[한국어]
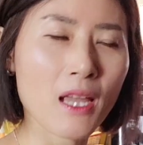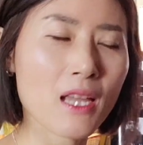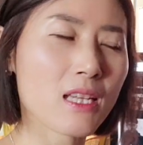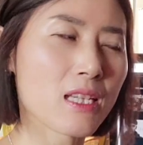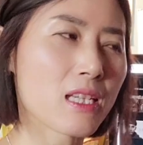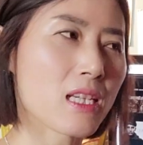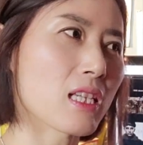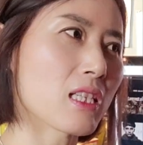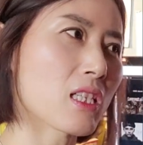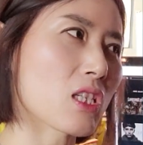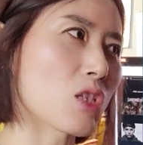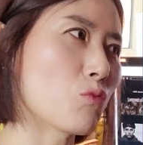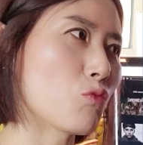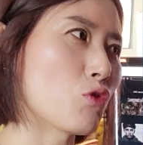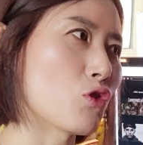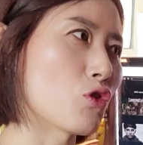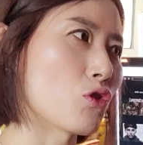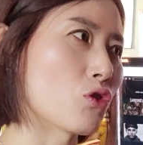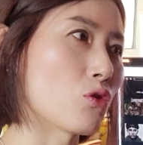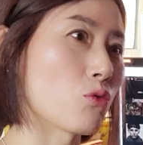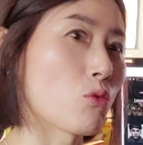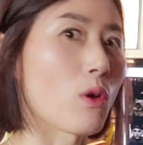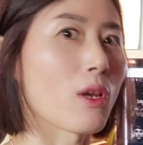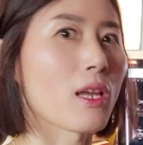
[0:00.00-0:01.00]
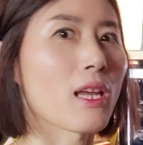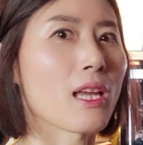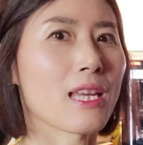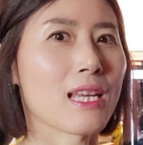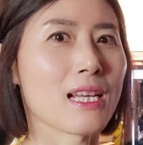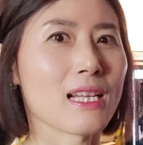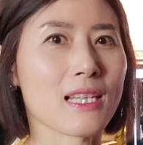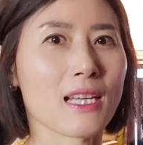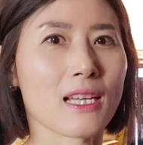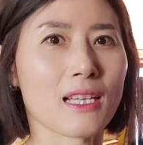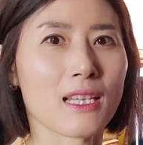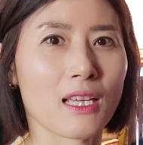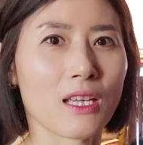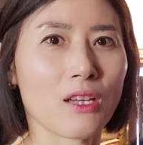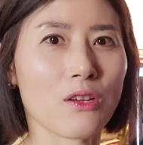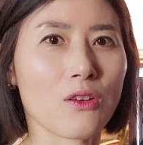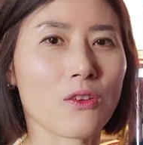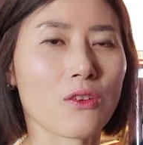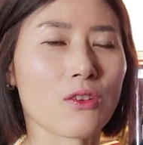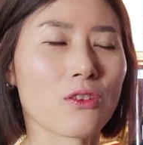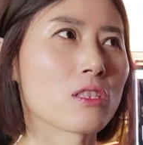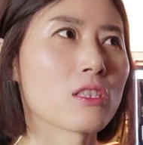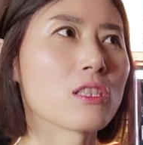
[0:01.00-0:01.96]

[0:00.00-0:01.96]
시리즈물은 되게 길잖아요.